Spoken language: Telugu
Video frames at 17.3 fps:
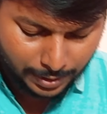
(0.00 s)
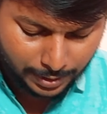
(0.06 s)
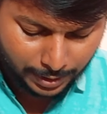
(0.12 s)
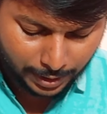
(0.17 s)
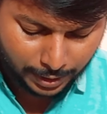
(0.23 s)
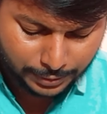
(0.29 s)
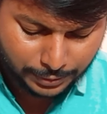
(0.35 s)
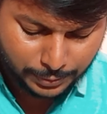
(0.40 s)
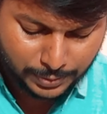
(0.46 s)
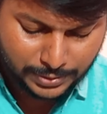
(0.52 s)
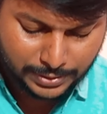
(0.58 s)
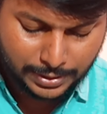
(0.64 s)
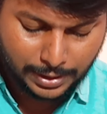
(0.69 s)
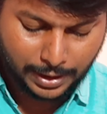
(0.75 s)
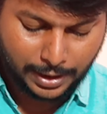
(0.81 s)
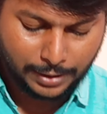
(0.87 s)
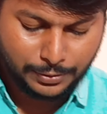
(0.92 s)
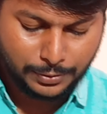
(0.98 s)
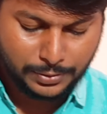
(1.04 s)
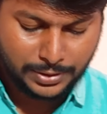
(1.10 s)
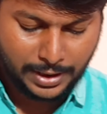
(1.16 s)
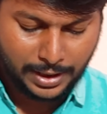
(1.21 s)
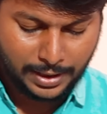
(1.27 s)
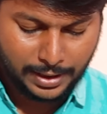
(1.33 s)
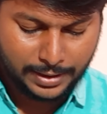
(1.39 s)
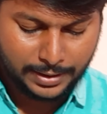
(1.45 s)
ఇక్కడ చూ ఇక్కడ
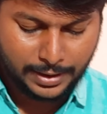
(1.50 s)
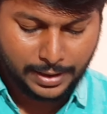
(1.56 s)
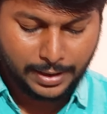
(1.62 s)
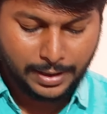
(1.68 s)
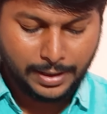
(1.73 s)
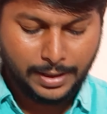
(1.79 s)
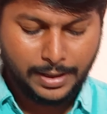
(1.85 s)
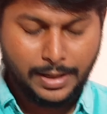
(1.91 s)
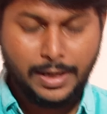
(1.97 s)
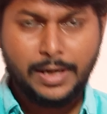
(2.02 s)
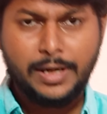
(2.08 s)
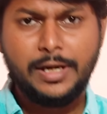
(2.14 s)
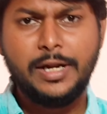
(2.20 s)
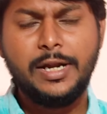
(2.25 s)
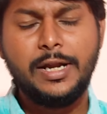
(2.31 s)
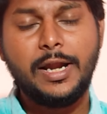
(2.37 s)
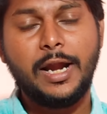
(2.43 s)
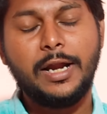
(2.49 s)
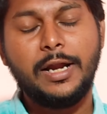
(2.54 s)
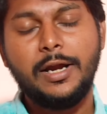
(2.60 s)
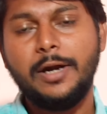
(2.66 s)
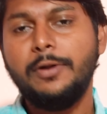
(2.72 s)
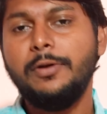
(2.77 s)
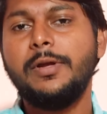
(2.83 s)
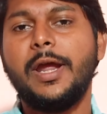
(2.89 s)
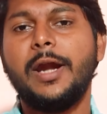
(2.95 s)
చూసినట్లయితే
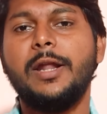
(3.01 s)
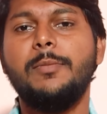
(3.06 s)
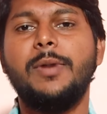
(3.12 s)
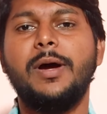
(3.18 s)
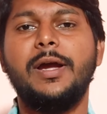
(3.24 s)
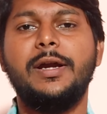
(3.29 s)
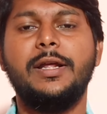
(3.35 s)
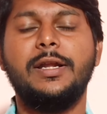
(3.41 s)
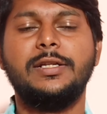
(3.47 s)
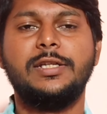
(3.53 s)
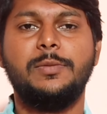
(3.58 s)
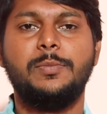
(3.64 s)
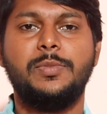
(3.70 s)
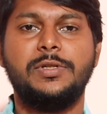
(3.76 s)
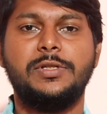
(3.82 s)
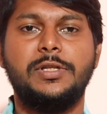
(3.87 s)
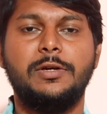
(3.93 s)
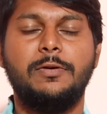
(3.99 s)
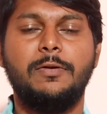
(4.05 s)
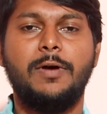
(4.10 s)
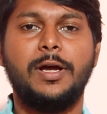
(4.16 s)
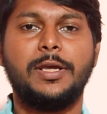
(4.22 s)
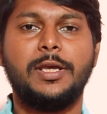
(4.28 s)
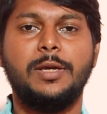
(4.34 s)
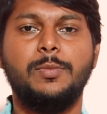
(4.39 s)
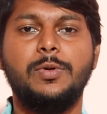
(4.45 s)
నిన్నెన్నడూ అని చెప్పేసి దేవుని
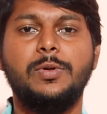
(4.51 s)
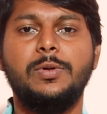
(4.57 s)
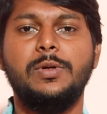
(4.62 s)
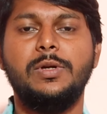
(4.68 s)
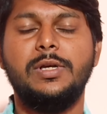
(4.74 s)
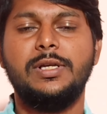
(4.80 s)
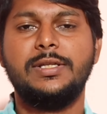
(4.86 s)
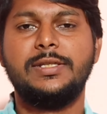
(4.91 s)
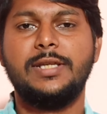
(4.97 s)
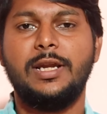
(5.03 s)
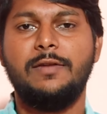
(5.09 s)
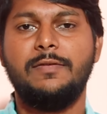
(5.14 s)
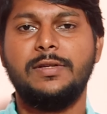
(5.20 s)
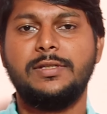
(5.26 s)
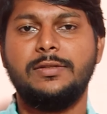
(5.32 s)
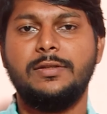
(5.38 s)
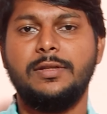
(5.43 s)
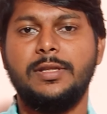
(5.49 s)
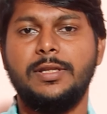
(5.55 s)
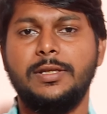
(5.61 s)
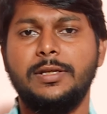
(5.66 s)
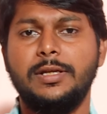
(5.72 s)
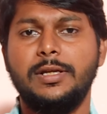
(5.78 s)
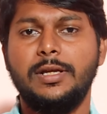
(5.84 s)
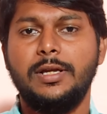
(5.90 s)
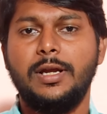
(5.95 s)
వాక్యము సెలవిస్తుంది
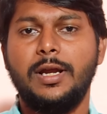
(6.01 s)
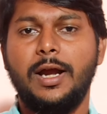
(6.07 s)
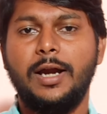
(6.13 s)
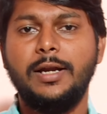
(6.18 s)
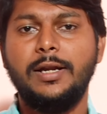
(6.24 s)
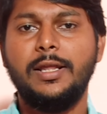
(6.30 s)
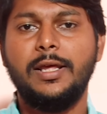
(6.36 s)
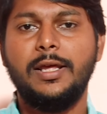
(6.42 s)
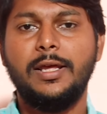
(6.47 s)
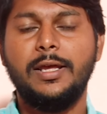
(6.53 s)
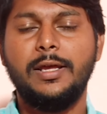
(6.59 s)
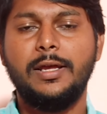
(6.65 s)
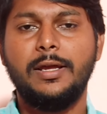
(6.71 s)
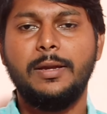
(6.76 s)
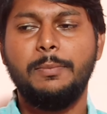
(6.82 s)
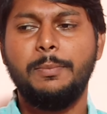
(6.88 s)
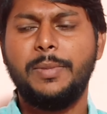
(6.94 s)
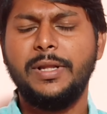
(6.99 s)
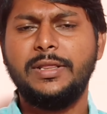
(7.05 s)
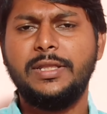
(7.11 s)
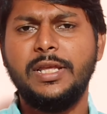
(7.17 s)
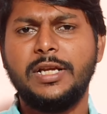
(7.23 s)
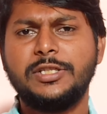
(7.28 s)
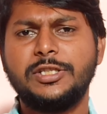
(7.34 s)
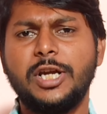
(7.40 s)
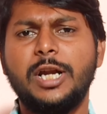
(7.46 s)
అంటే
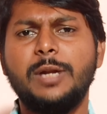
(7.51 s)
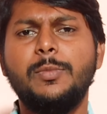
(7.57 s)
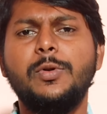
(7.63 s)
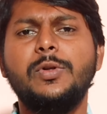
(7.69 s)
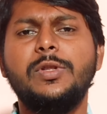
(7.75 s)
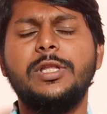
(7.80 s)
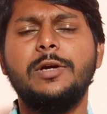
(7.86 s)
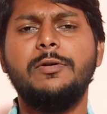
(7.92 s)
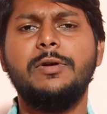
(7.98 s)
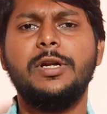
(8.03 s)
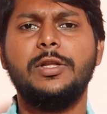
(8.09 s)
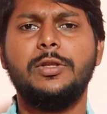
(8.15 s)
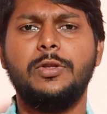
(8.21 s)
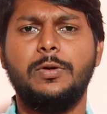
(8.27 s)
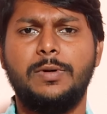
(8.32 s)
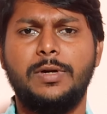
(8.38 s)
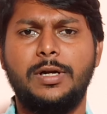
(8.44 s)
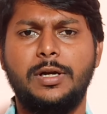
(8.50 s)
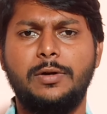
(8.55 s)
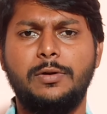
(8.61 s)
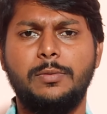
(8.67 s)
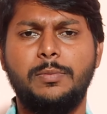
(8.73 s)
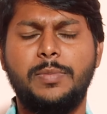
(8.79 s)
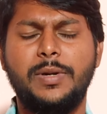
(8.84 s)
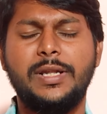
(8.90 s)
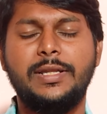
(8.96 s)
ప్రతి క్షణము దేవుడు నీతో ఉంటాడు
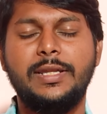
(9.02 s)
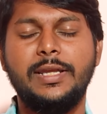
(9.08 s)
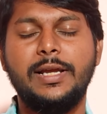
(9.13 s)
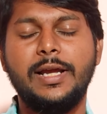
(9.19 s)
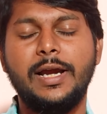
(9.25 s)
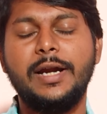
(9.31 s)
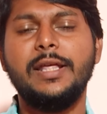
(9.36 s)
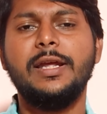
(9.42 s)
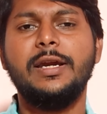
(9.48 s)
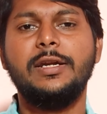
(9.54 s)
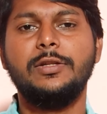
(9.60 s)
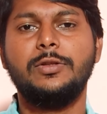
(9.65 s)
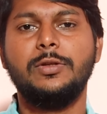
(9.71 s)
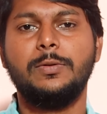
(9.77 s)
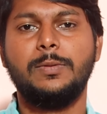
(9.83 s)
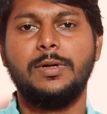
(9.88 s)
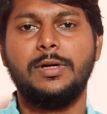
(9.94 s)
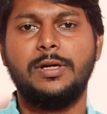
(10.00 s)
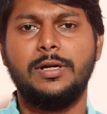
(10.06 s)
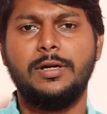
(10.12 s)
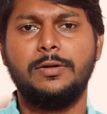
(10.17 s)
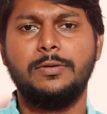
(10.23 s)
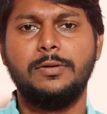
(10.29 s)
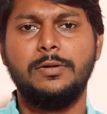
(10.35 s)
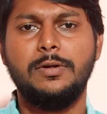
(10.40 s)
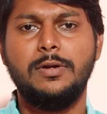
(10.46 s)
ప్రతి గడియ నీతో ఉంటాడు